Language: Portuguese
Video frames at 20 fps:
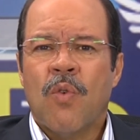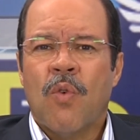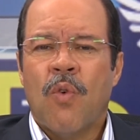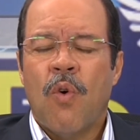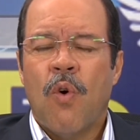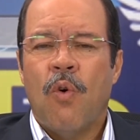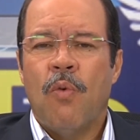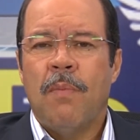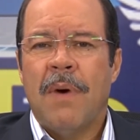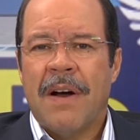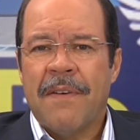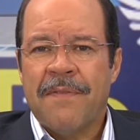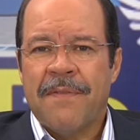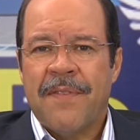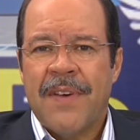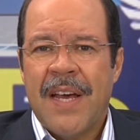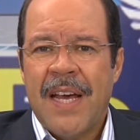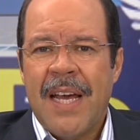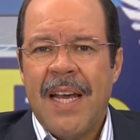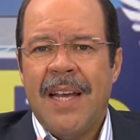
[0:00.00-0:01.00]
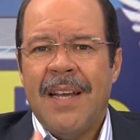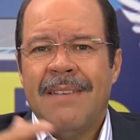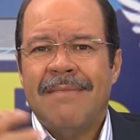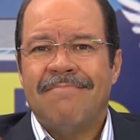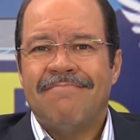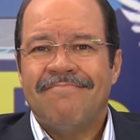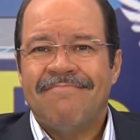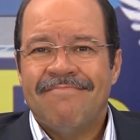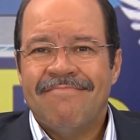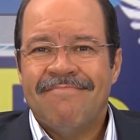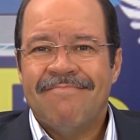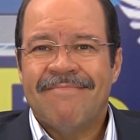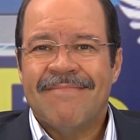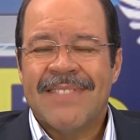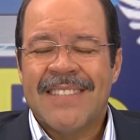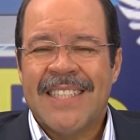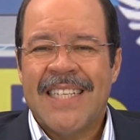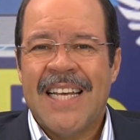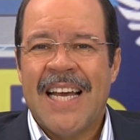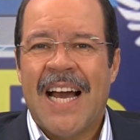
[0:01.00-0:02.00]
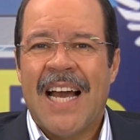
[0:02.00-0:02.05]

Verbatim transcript: com uma fé que